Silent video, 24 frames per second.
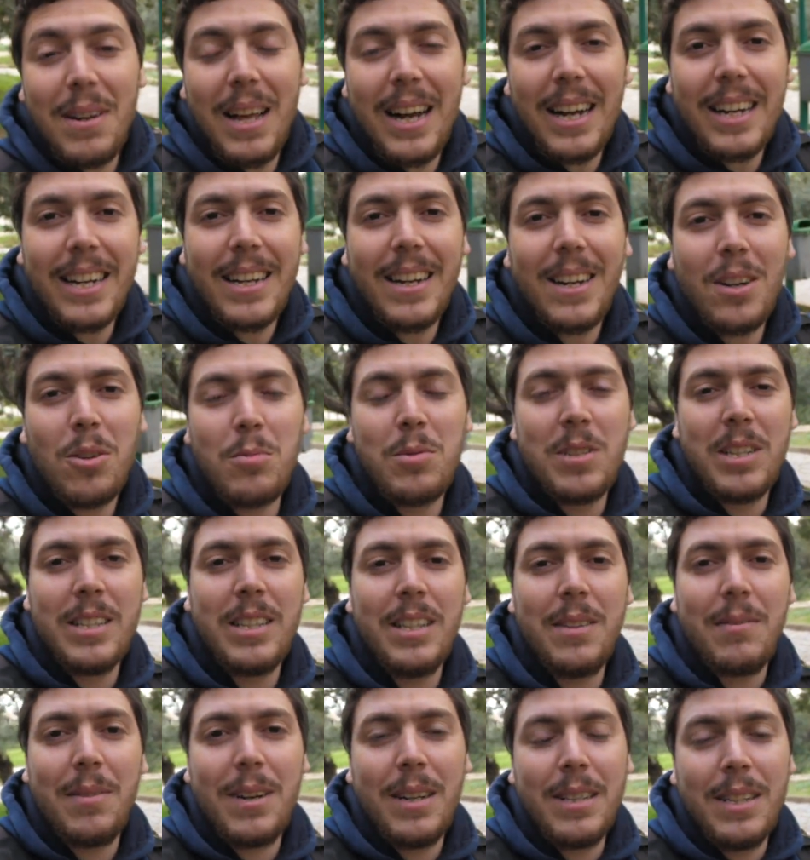الحقيقه
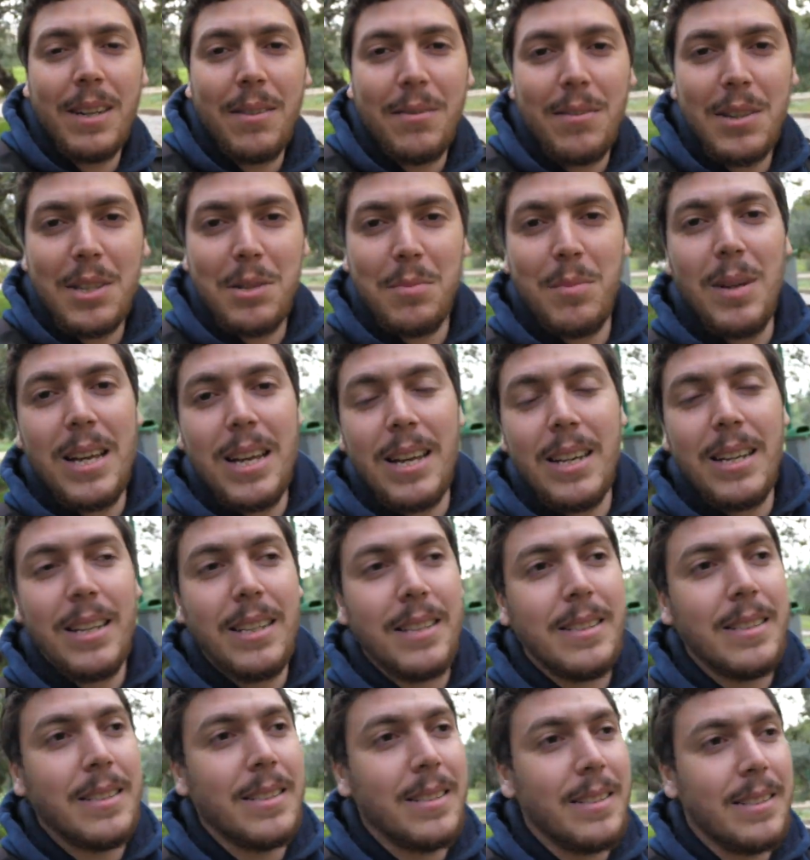لوبجيكتيف هذا فاش مليح
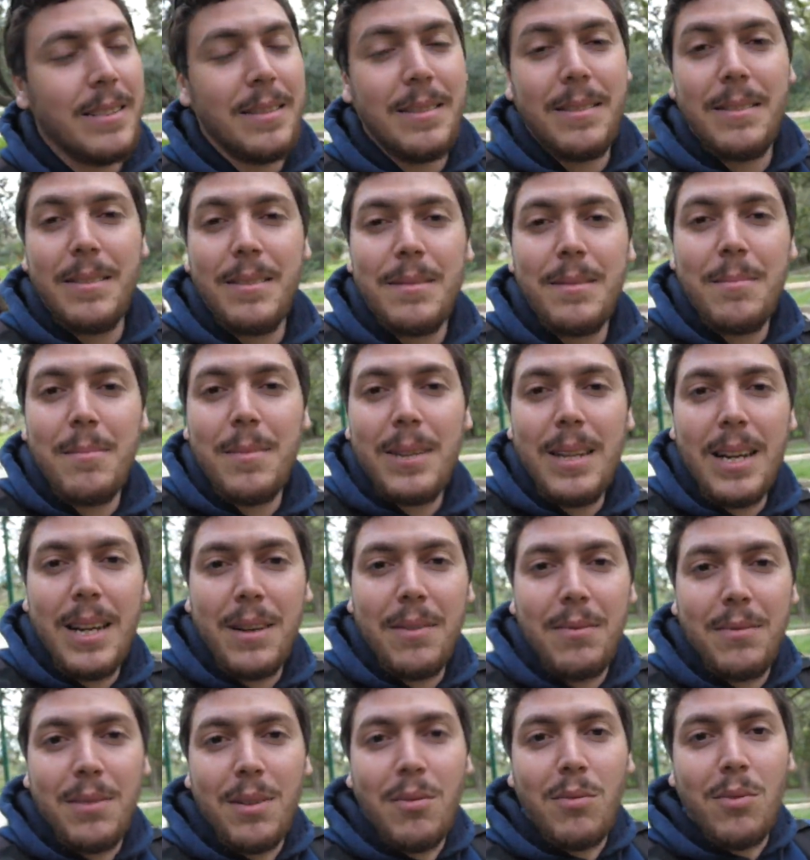
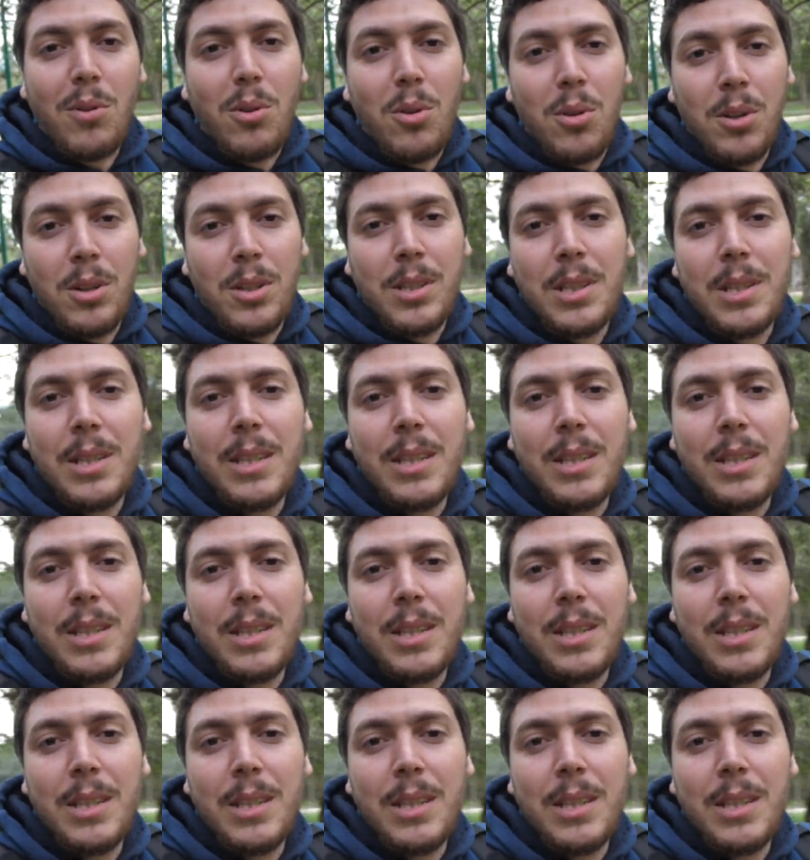مليح في الفلوك